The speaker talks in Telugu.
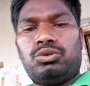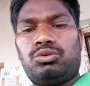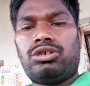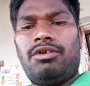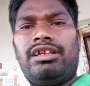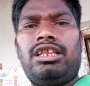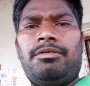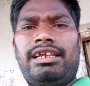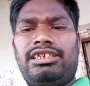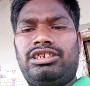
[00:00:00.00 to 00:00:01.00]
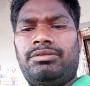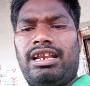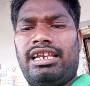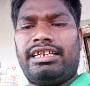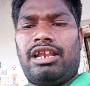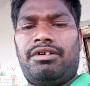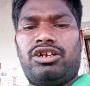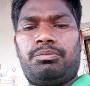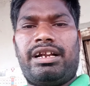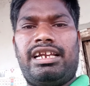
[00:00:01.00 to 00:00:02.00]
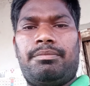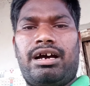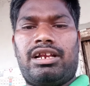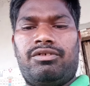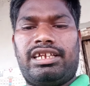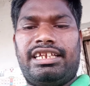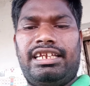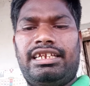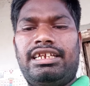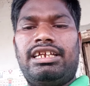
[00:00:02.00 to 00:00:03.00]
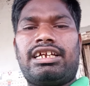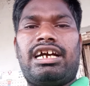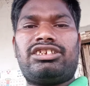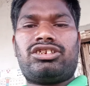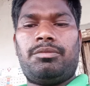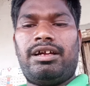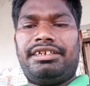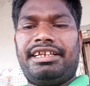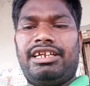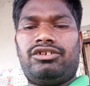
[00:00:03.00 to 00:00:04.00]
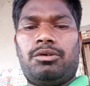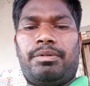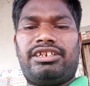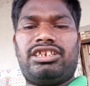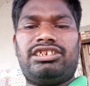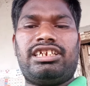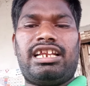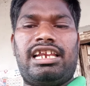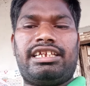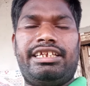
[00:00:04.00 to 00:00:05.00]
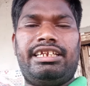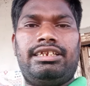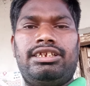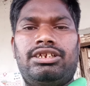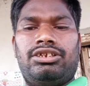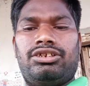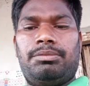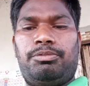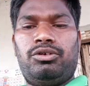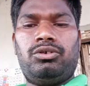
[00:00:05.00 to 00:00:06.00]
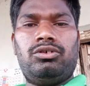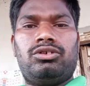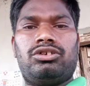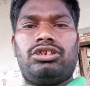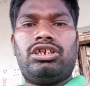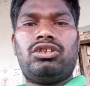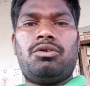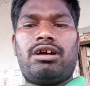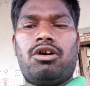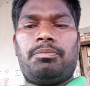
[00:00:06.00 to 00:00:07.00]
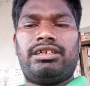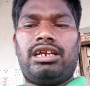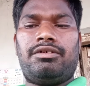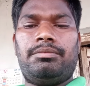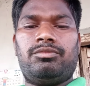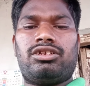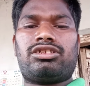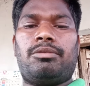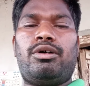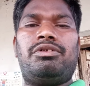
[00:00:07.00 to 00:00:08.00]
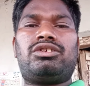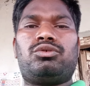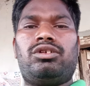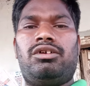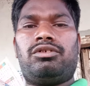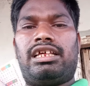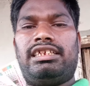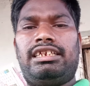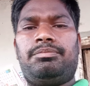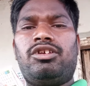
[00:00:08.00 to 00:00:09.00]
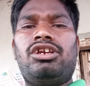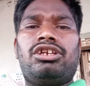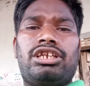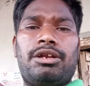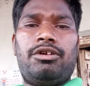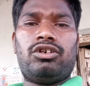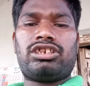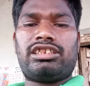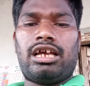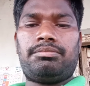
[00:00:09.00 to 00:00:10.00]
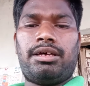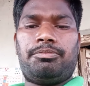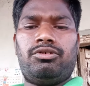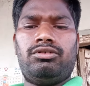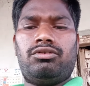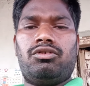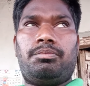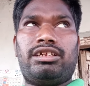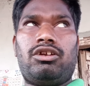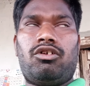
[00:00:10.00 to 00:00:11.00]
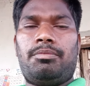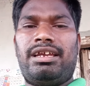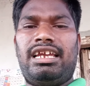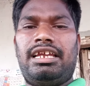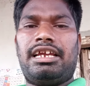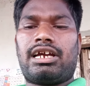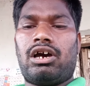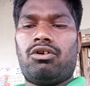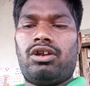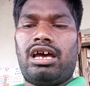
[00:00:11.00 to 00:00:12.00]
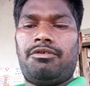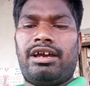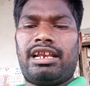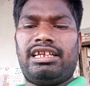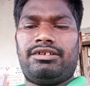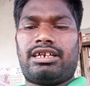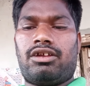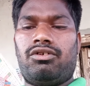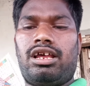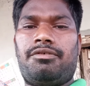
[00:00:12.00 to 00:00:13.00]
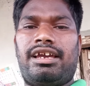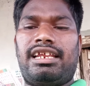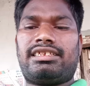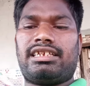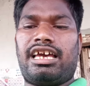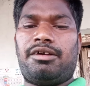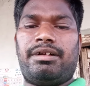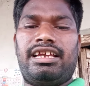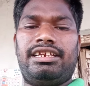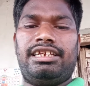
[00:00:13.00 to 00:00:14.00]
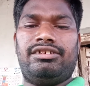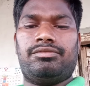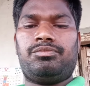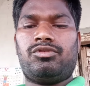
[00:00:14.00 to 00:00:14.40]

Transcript: సుఖవంతమైన జీవనానికి అలవాటు పడిన మానవుడికి కష్టం అంటే ఏంటో పరిచయం చేయడానికి ఎప్పుడు ఏదో ఒక ఉపద్రవం సంభవిస్తూనే ఉంటుంది ఇరవయో శతాబ్దపు ఉపద్రవమే కరోనా వైర కరోనా వైరస్ అనబడే నేను